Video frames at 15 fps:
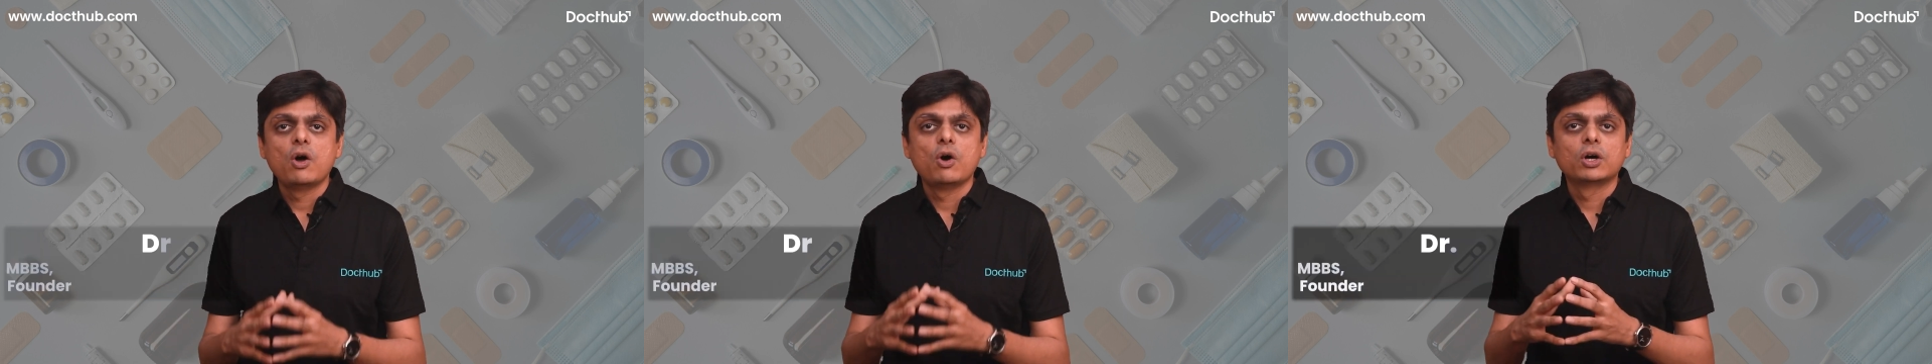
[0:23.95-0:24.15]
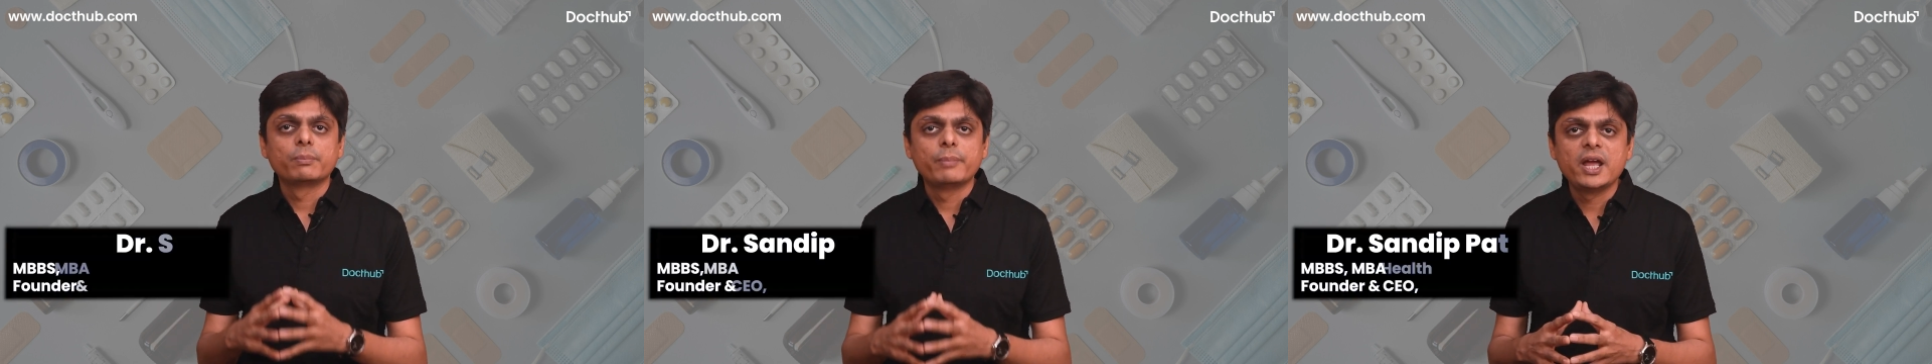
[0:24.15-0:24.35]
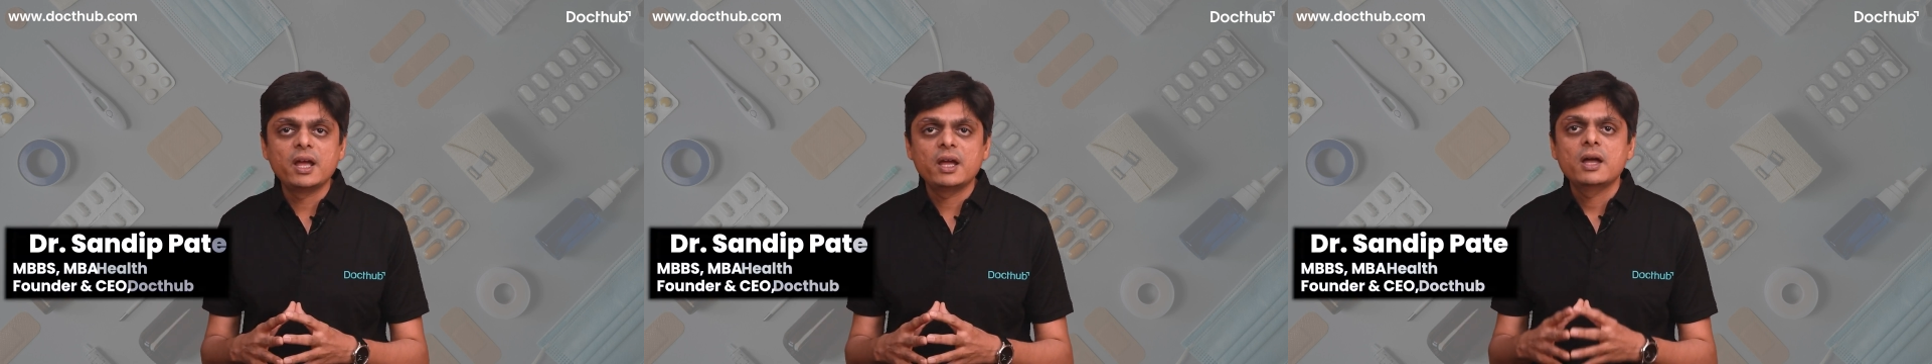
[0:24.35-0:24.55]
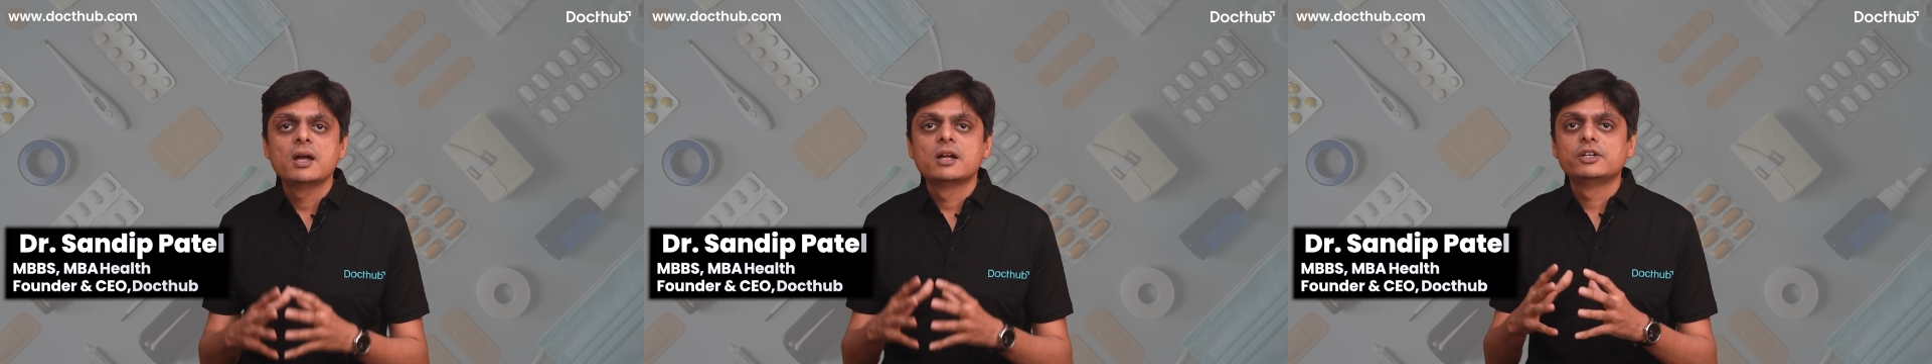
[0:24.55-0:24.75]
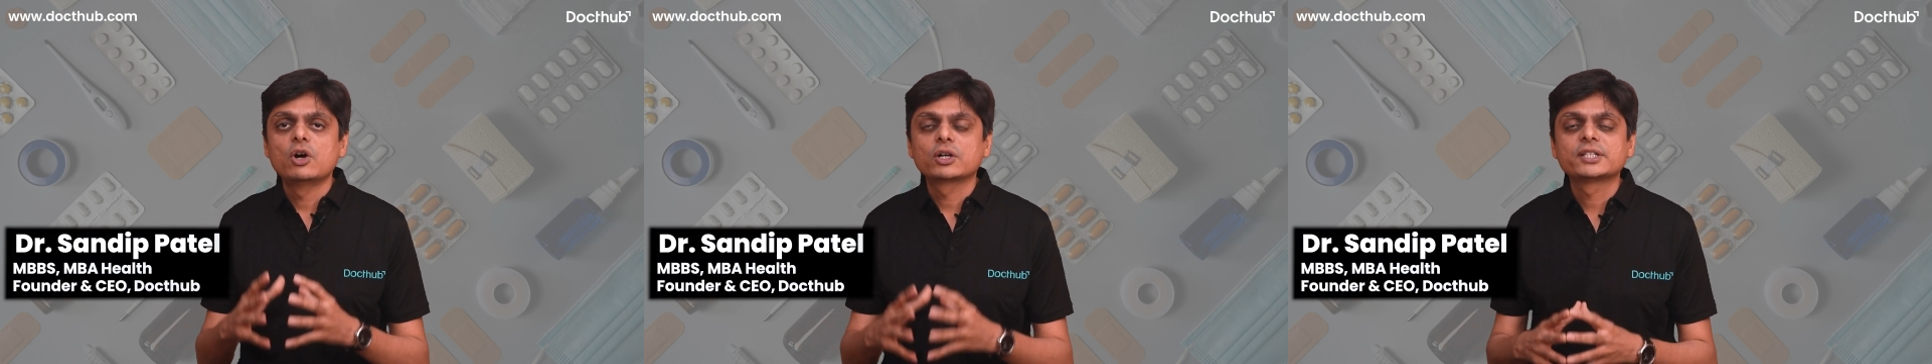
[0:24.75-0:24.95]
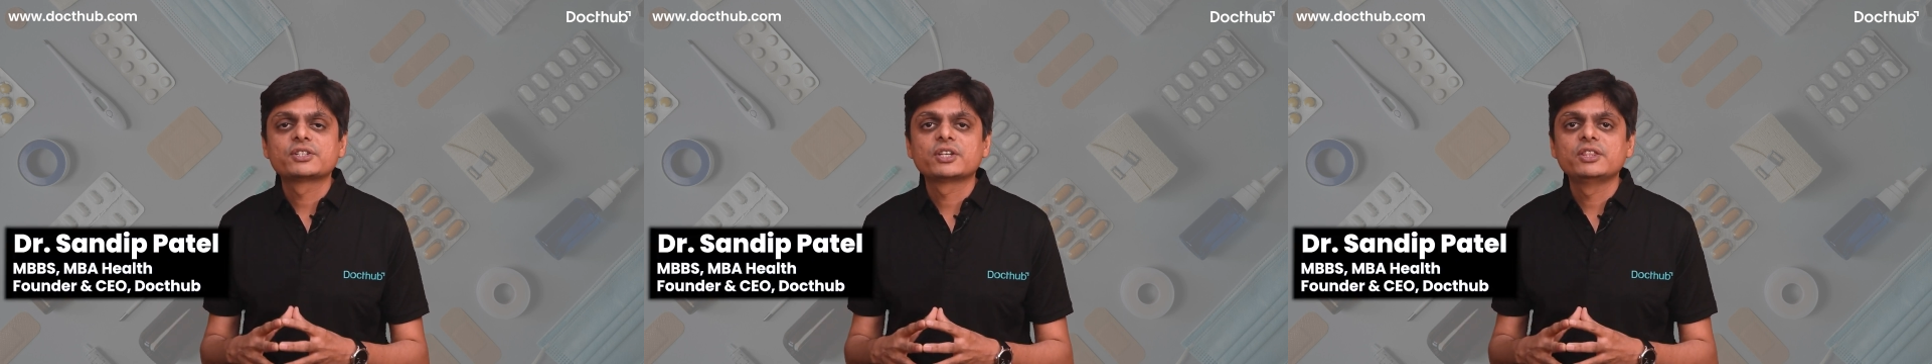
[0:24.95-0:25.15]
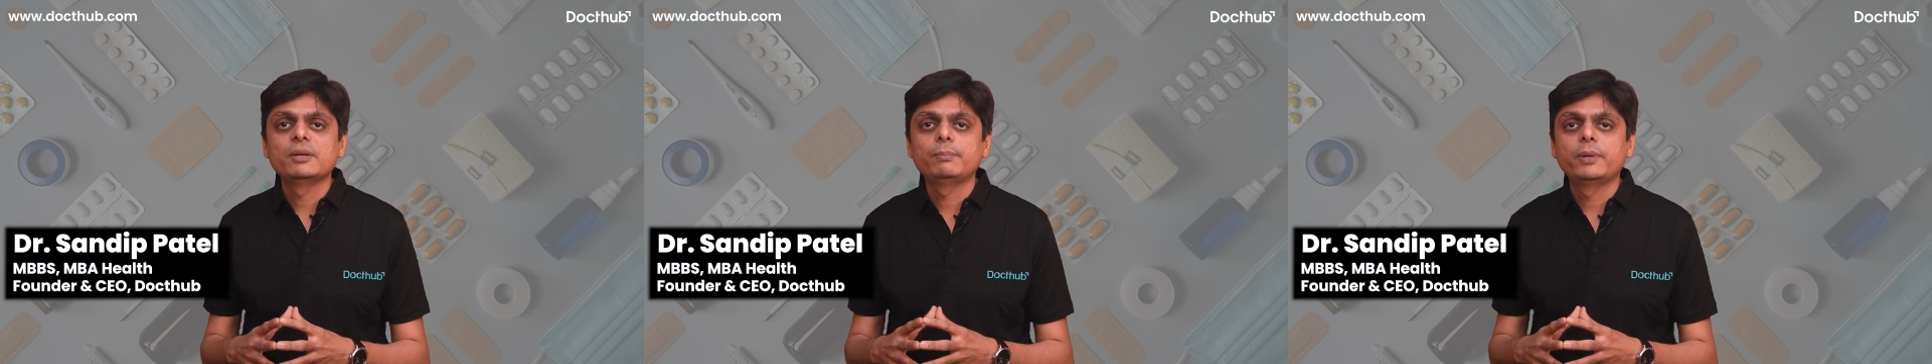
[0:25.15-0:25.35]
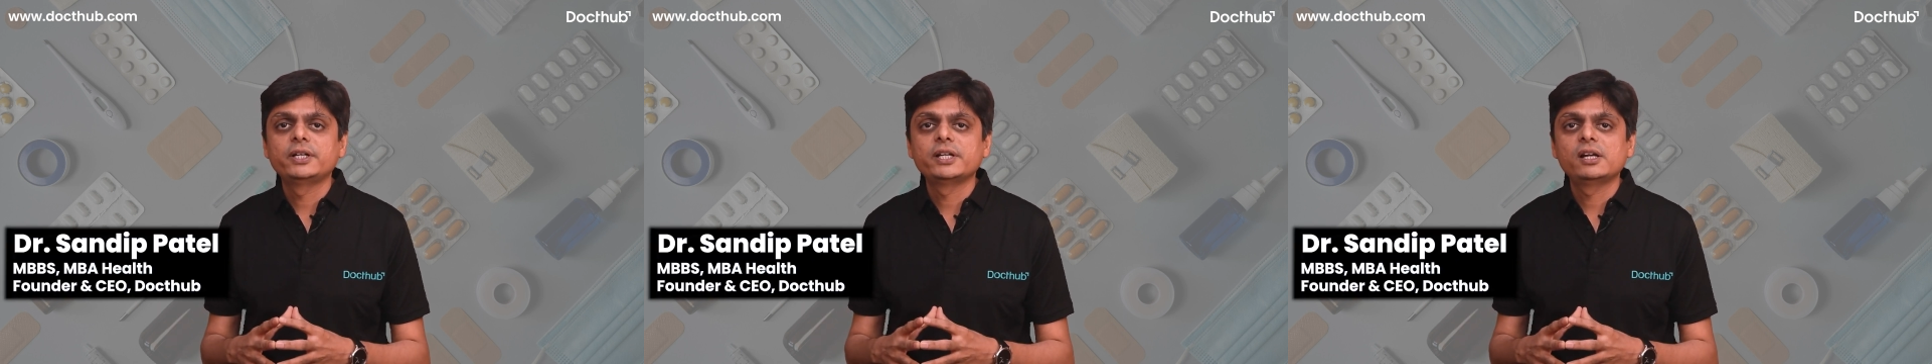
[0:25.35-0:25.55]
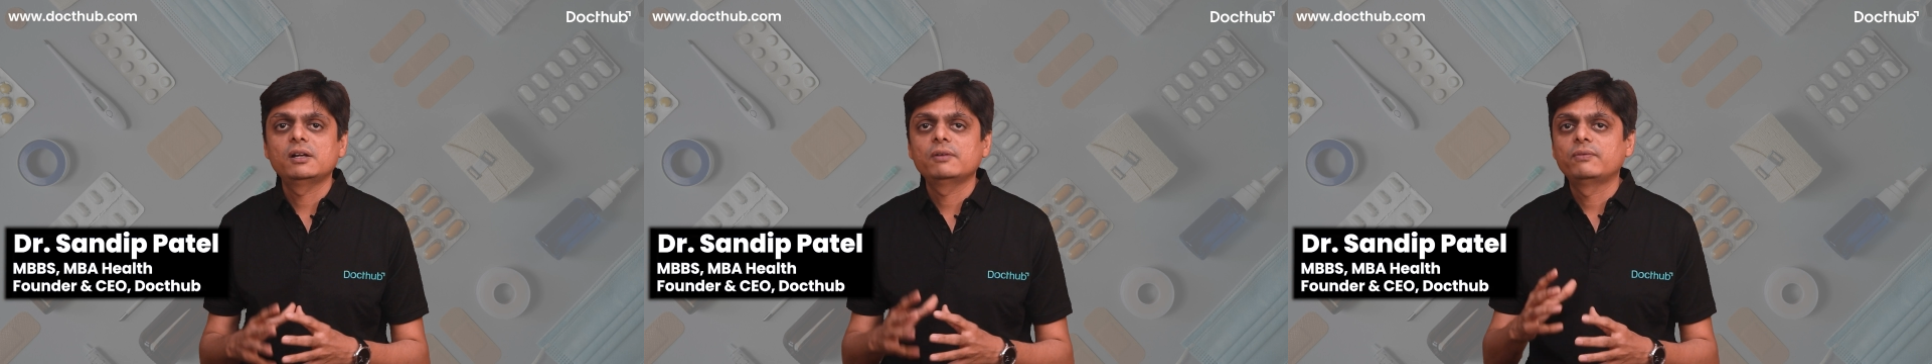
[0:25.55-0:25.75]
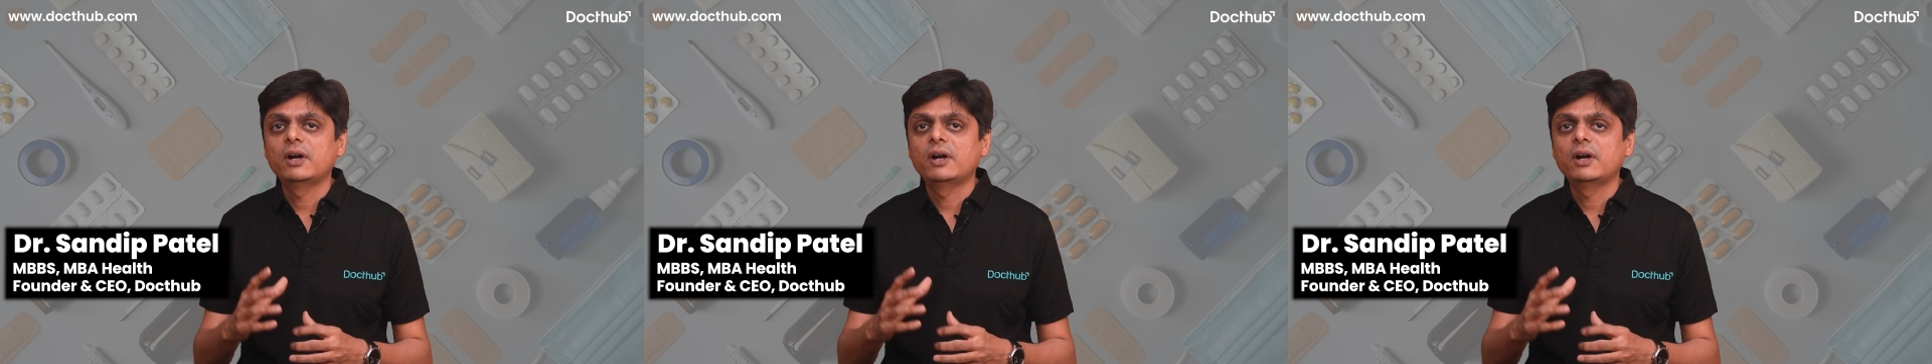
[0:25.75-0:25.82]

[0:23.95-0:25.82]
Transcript: और मैं डॉक्टर संदीप पटेल